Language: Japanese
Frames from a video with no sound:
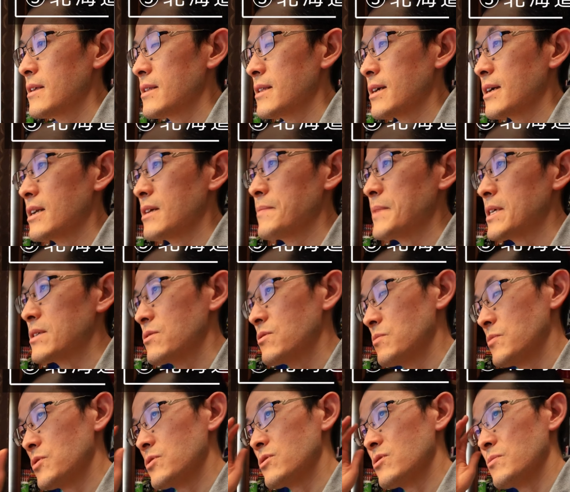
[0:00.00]
だからまあそ
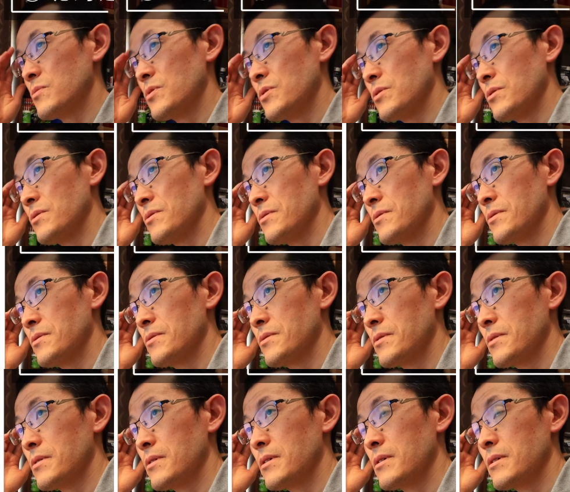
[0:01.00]
もそも
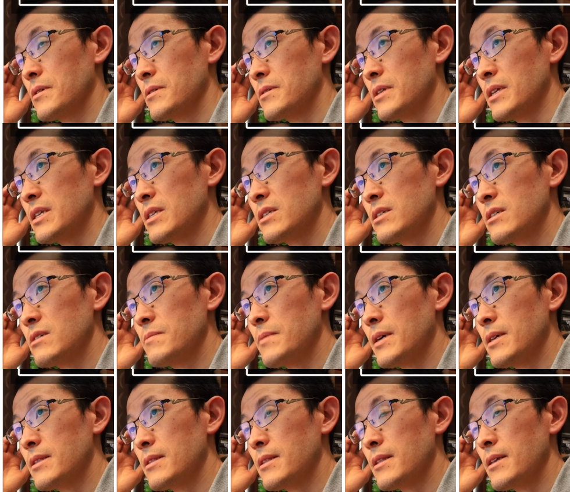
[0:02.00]
電子
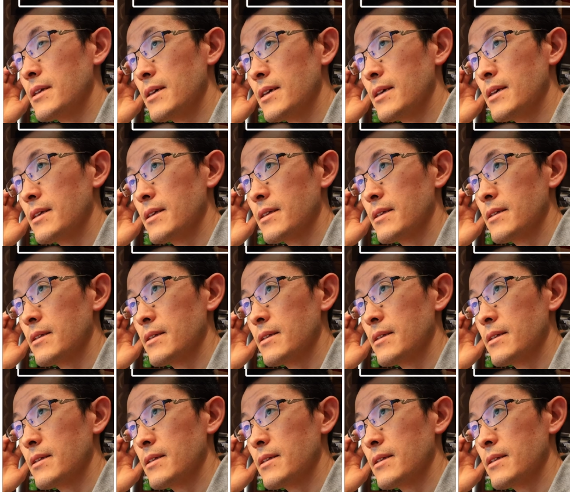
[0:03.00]
版で